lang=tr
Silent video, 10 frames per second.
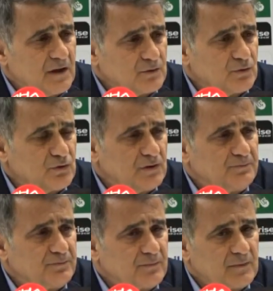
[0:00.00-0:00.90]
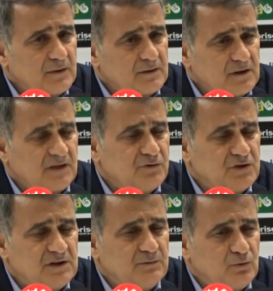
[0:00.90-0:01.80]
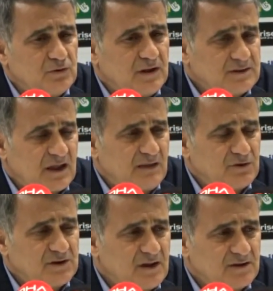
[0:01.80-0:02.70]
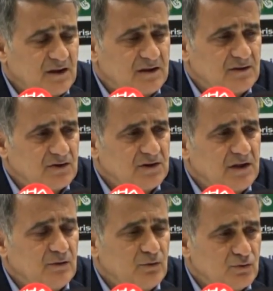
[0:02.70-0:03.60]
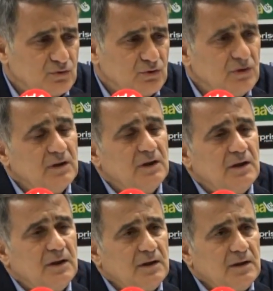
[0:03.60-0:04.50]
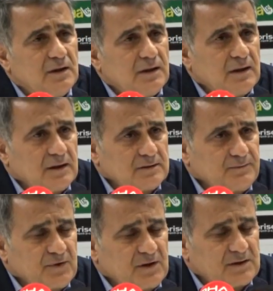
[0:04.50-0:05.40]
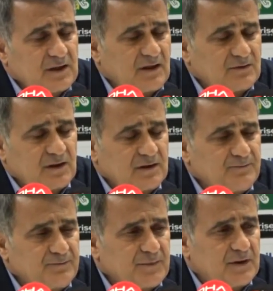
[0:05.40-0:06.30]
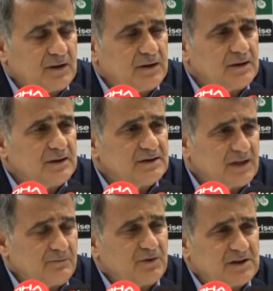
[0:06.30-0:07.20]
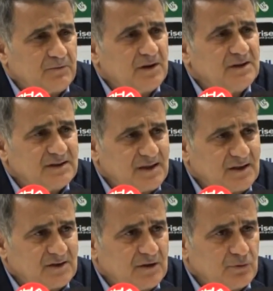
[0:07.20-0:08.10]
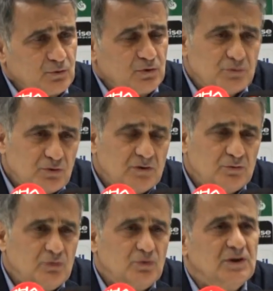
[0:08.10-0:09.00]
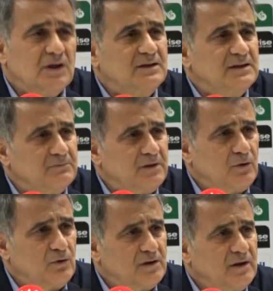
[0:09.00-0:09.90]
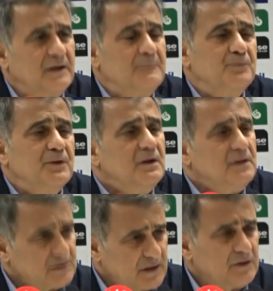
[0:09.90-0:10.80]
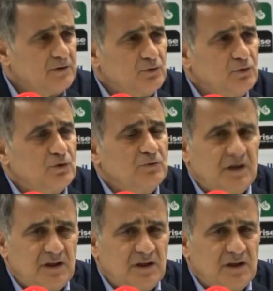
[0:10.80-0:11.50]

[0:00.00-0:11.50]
Çünkü takım içinde bulunan sayımızın da azaldığı için her oyuncuyu e, taraftarın e, sevmese bile destekleyeceğini düşünüyorum. Çünkü duygusal kırmalı olanlara saygı duyuyorum.